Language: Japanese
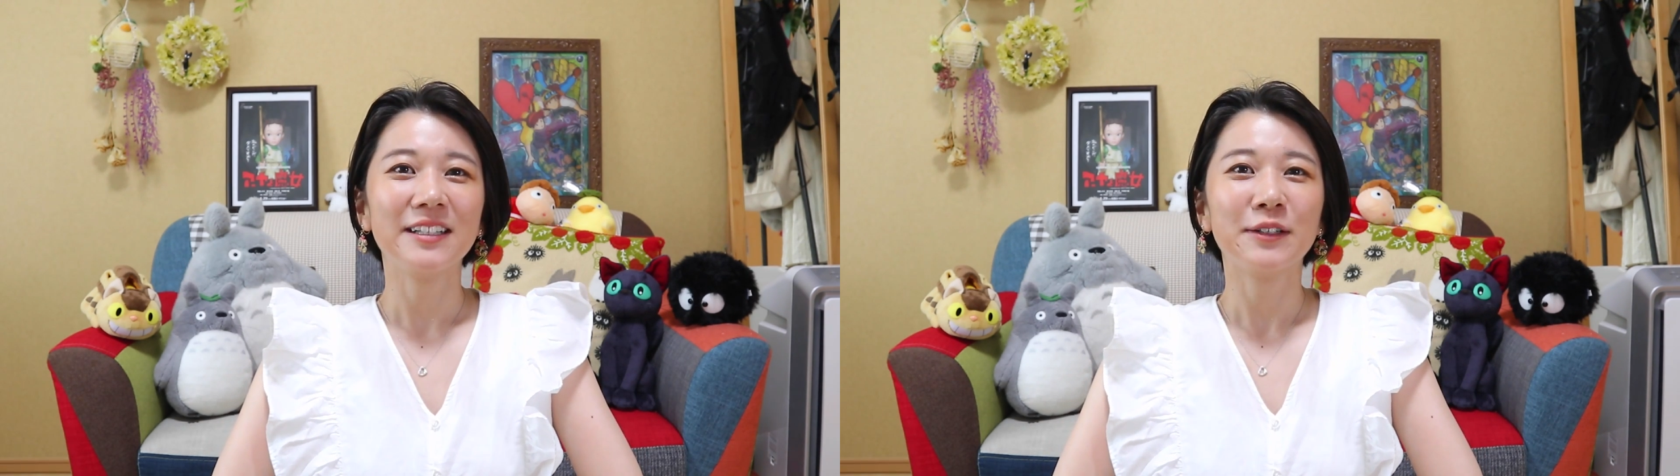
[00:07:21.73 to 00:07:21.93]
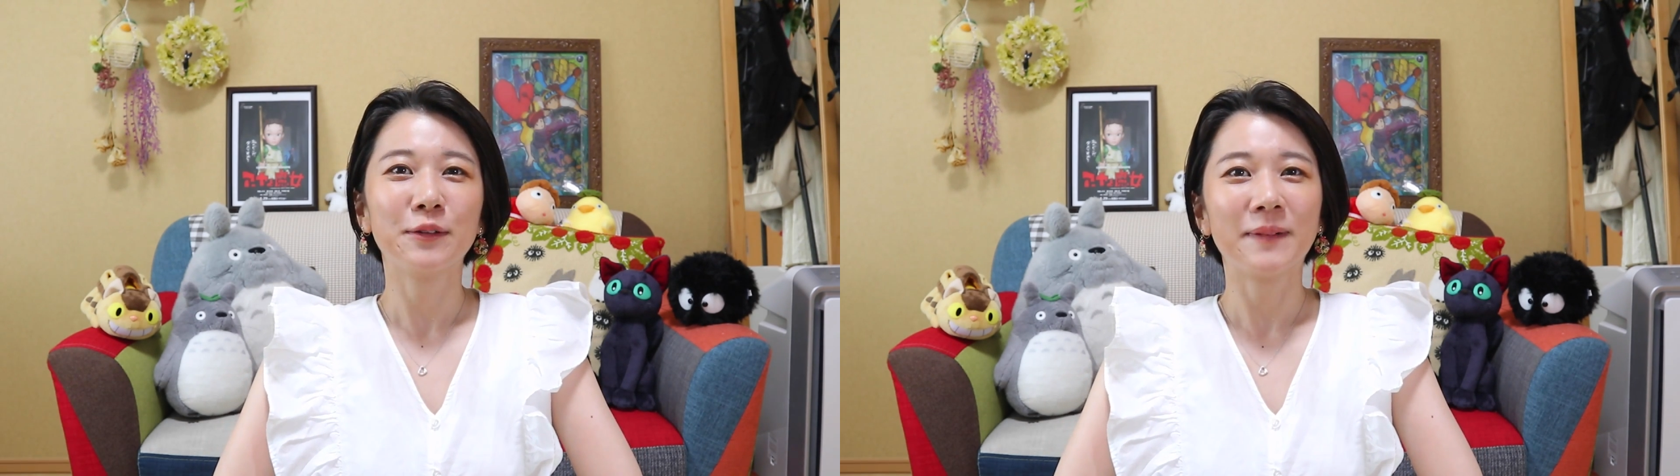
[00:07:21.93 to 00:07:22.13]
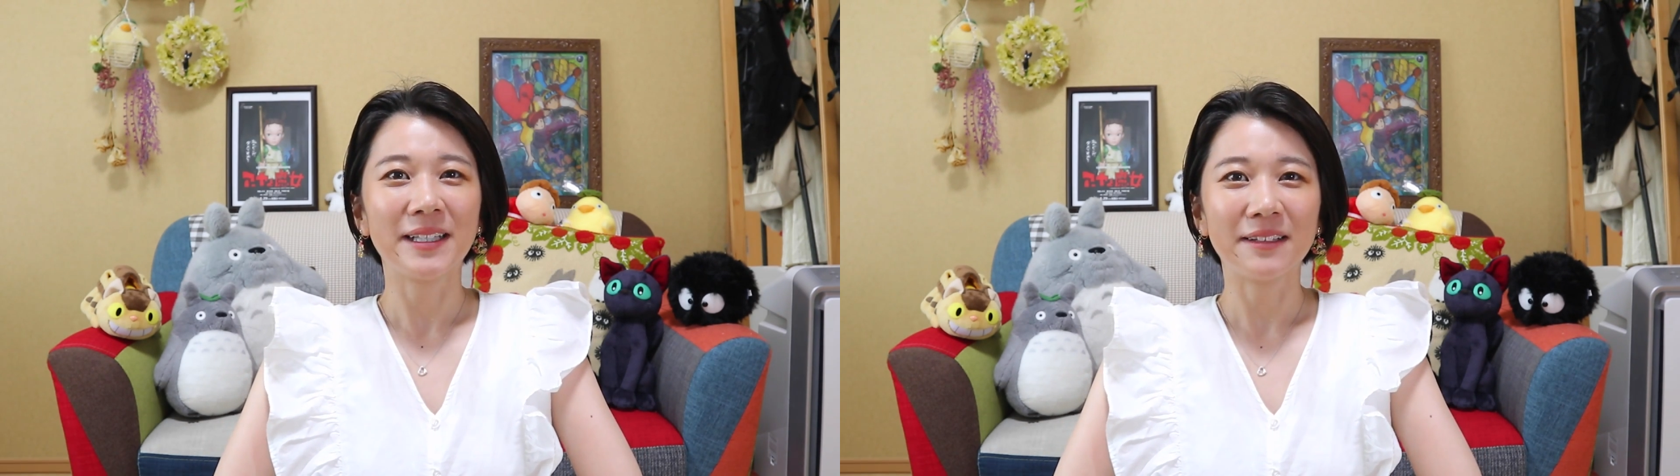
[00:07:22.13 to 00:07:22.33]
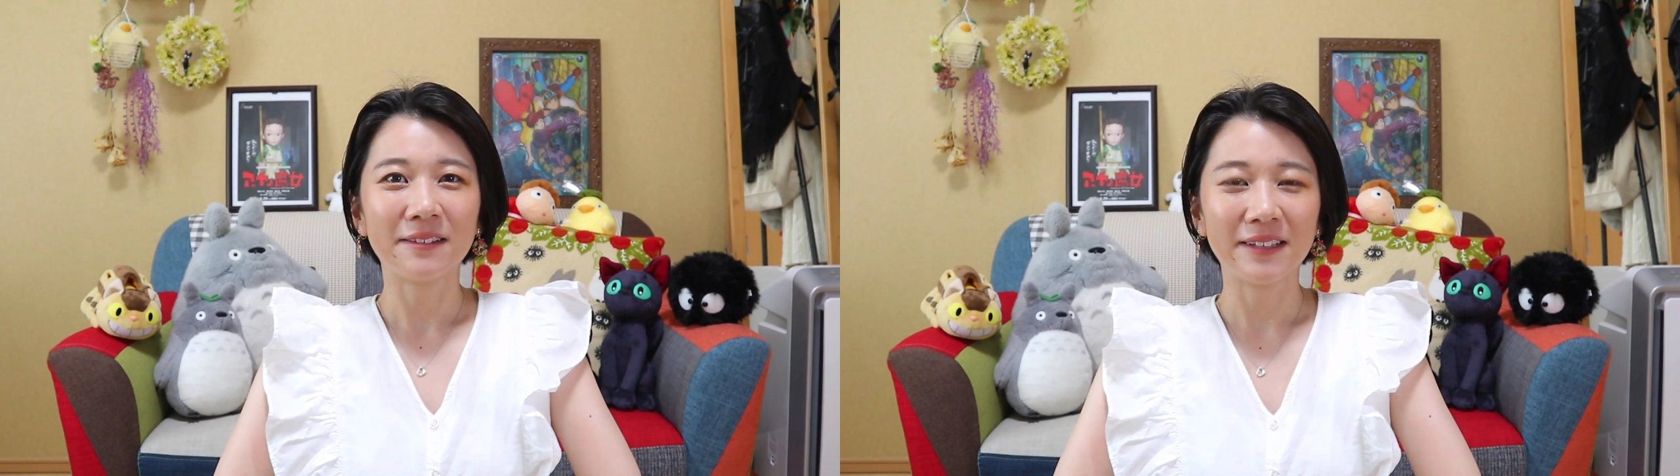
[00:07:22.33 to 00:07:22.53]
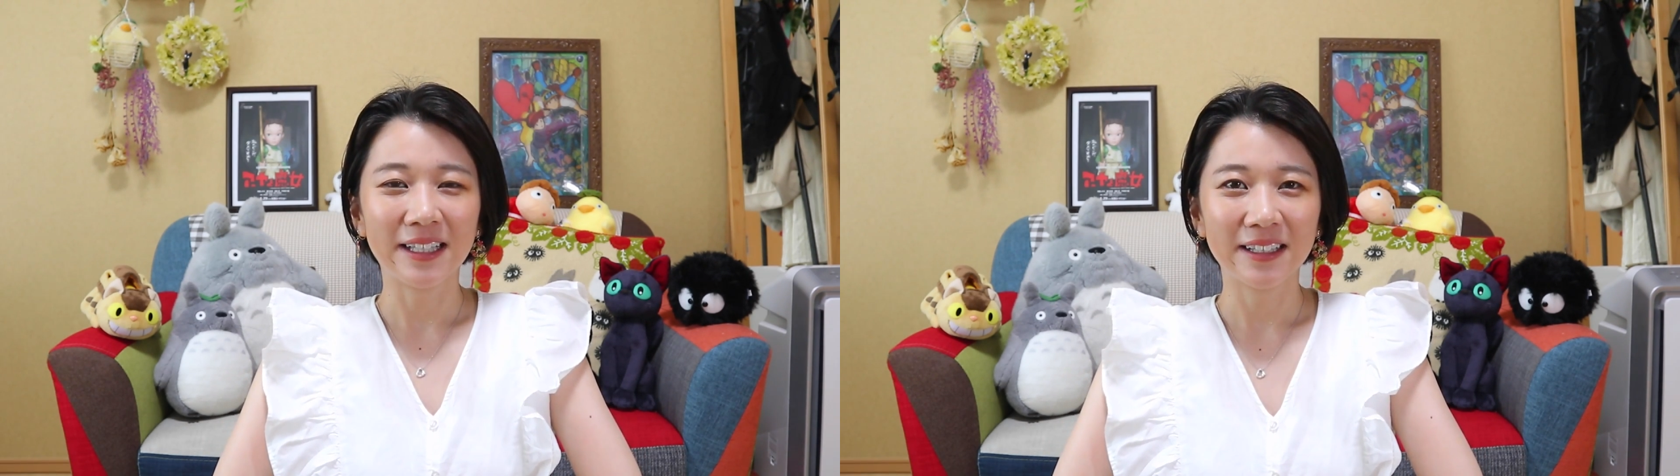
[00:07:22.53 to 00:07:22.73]
今日まで
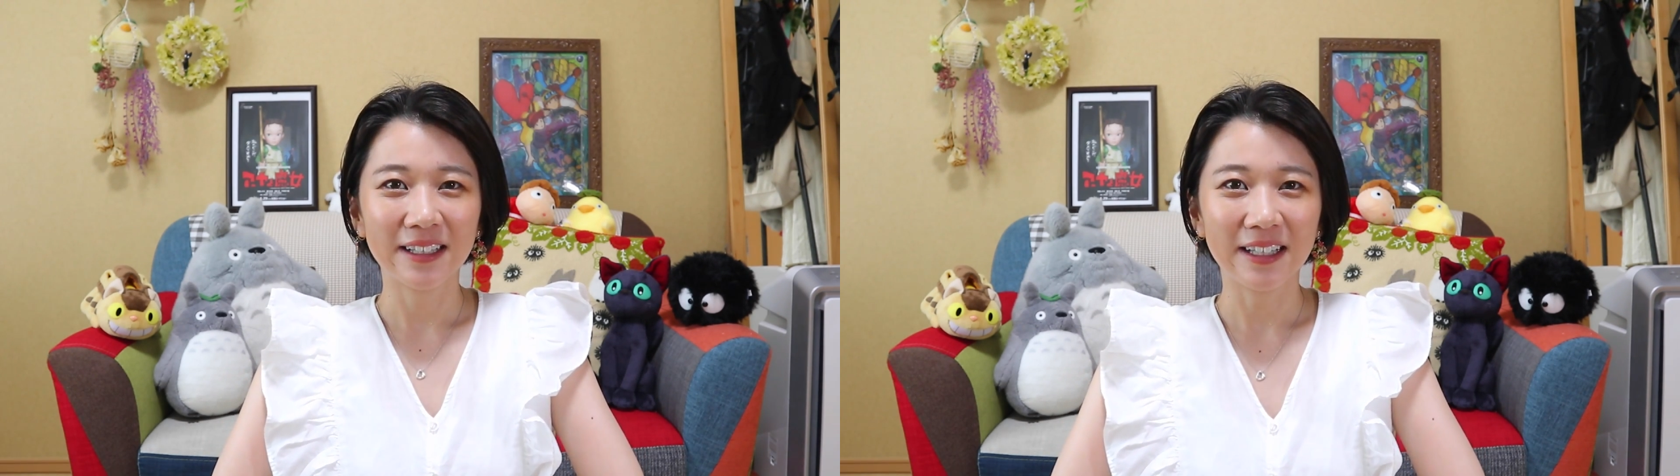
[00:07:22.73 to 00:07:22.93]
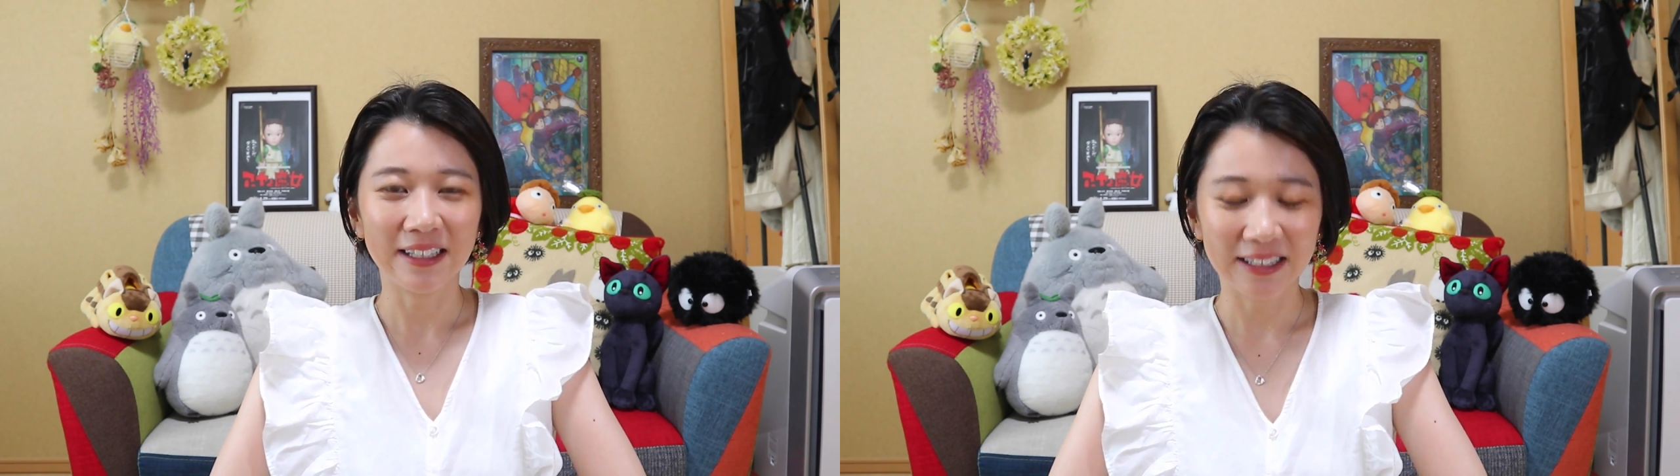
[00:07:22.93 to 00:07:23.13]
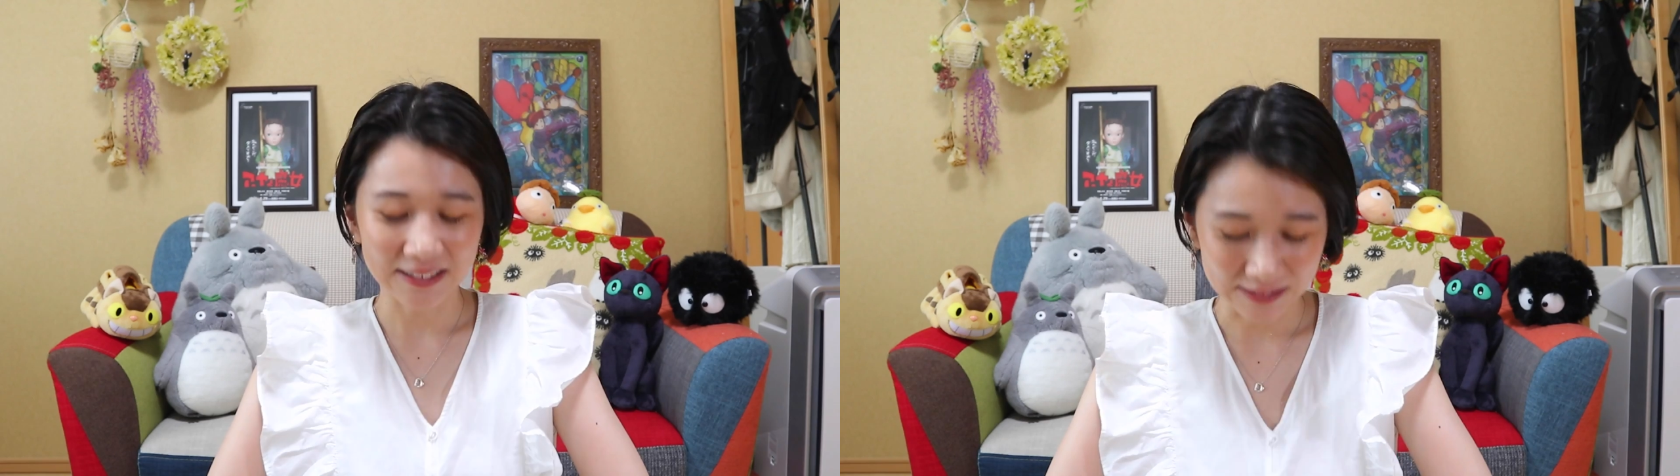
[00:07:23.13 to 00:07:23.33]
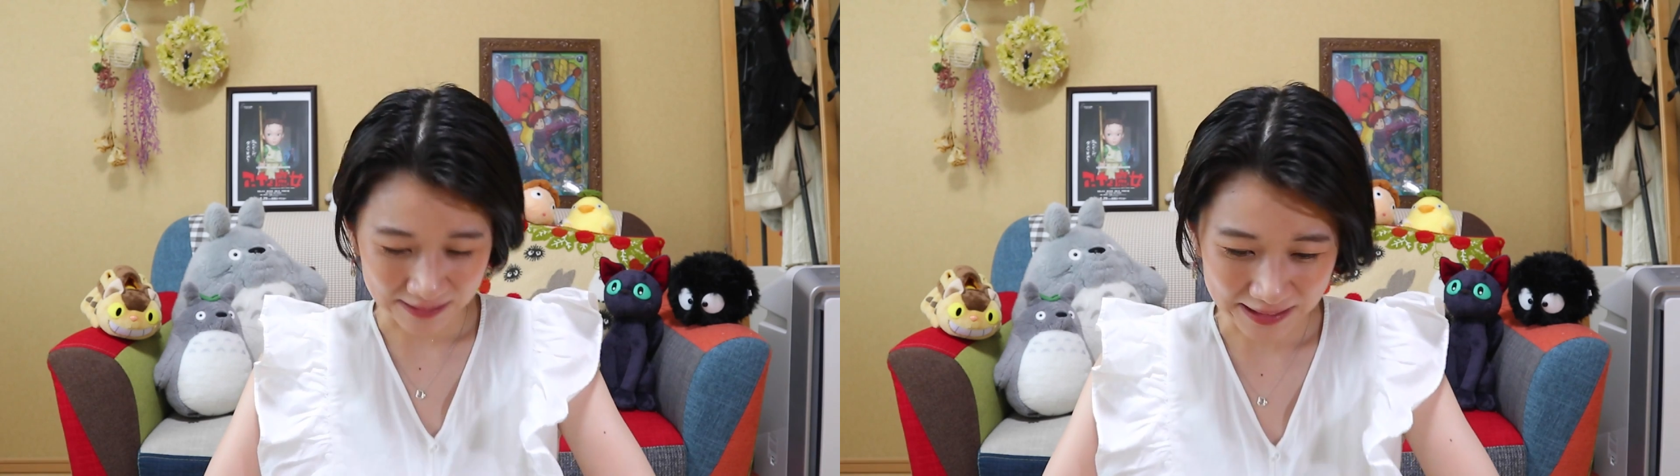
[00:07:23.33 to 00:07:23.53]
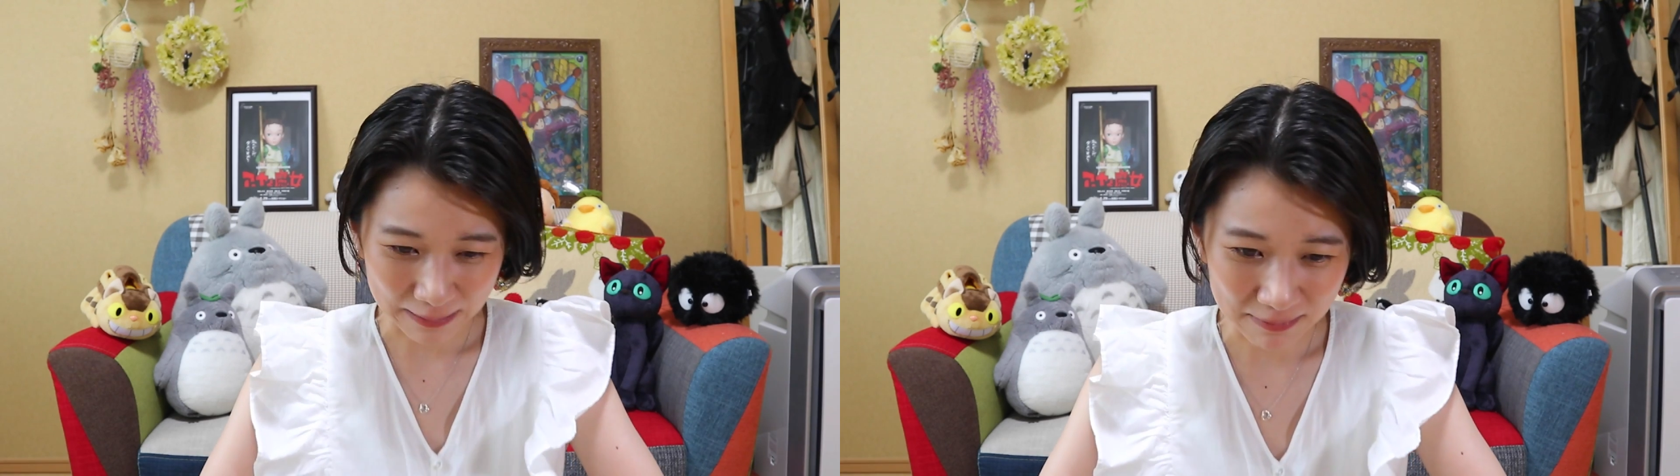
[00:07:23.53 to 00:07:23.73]
応援ありがと
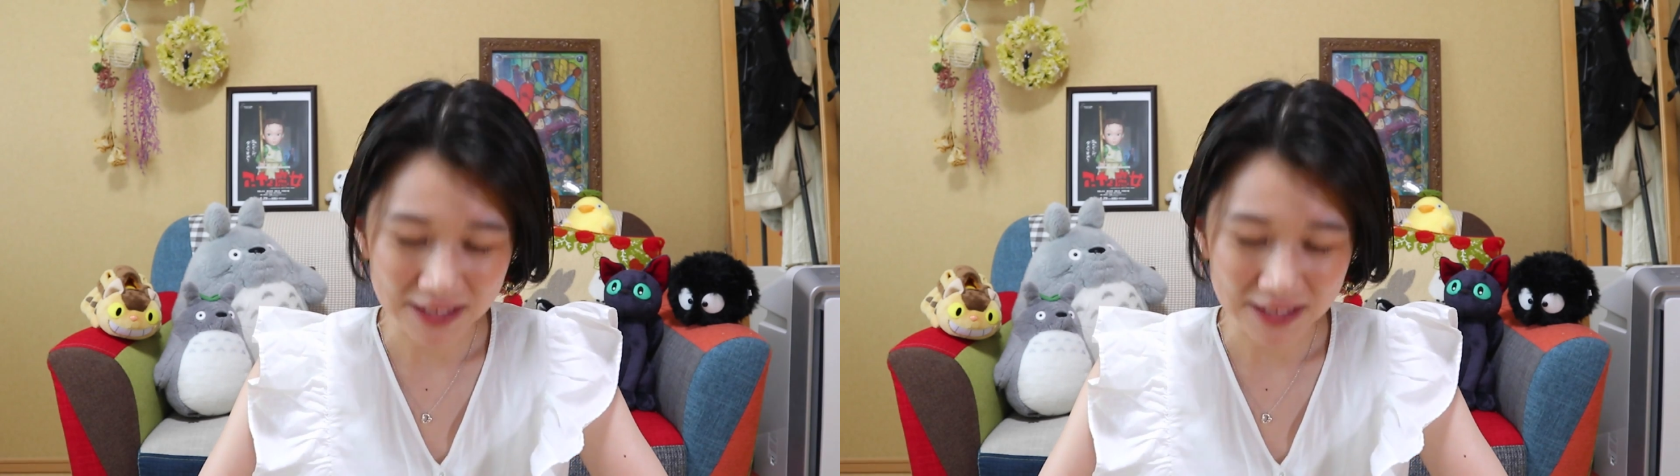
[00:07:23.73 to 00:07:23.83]
うござい